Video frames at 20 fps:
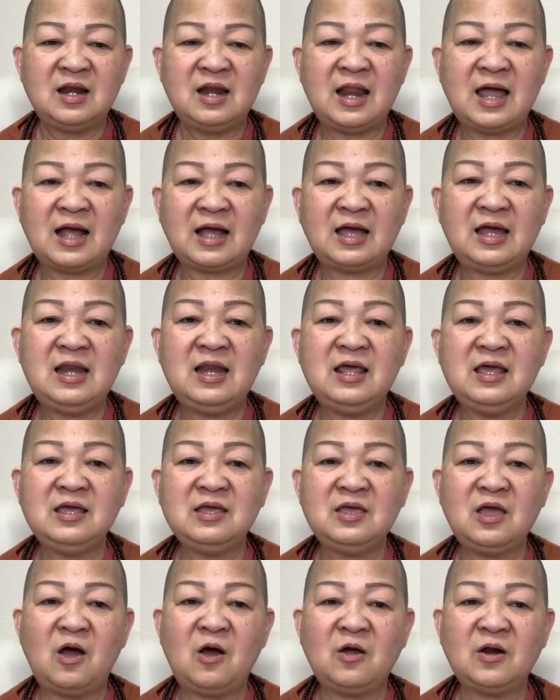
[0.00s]
Là cái
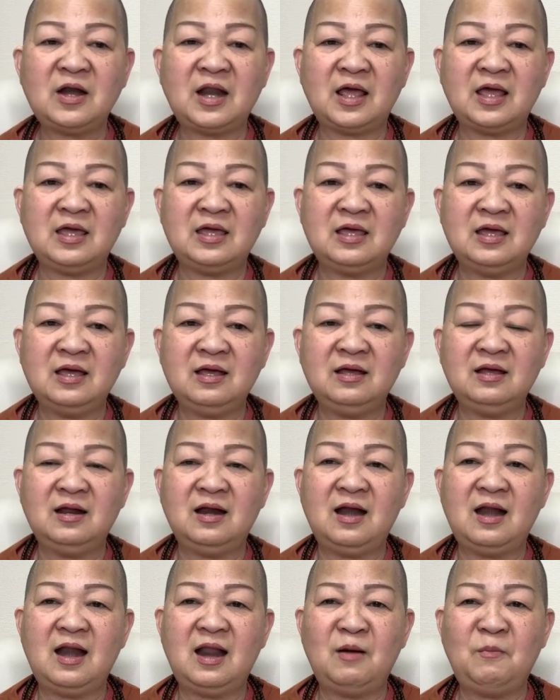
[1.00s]
lý do này á,
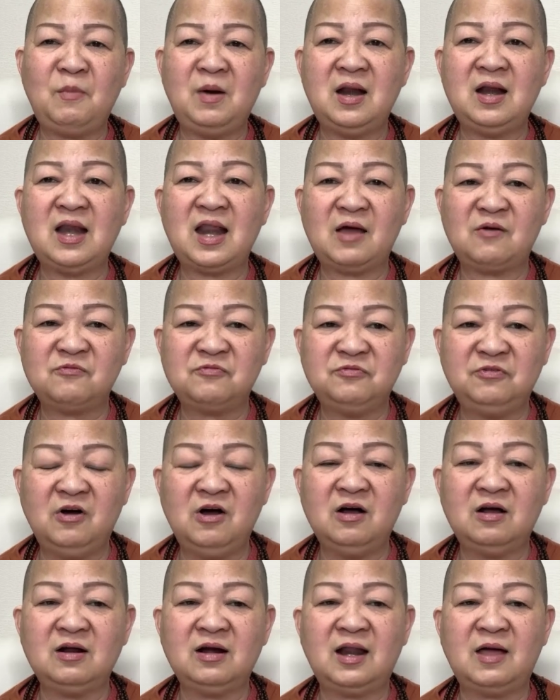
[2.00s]
là mình làm
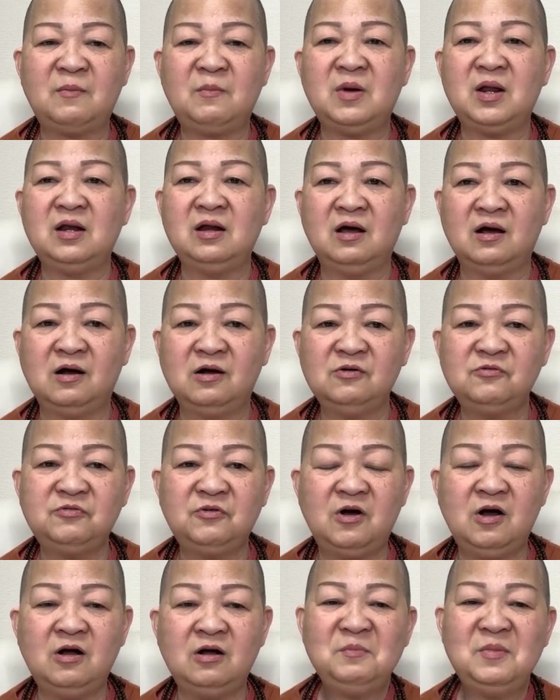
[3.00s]
phước là mình hưởng
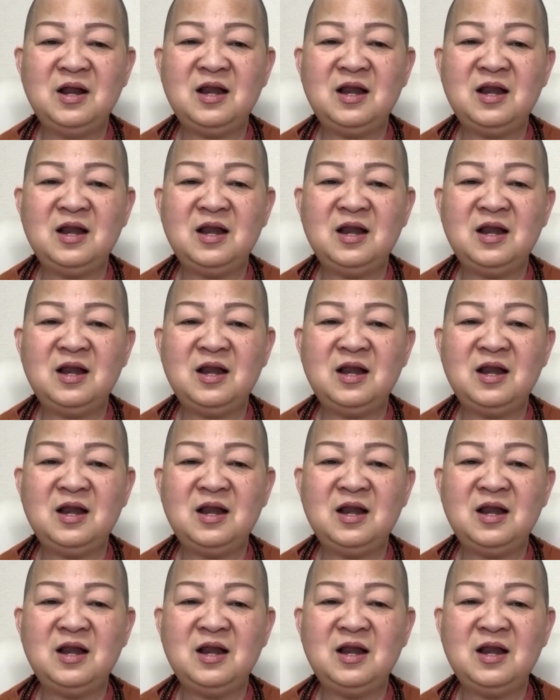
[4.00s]
phước.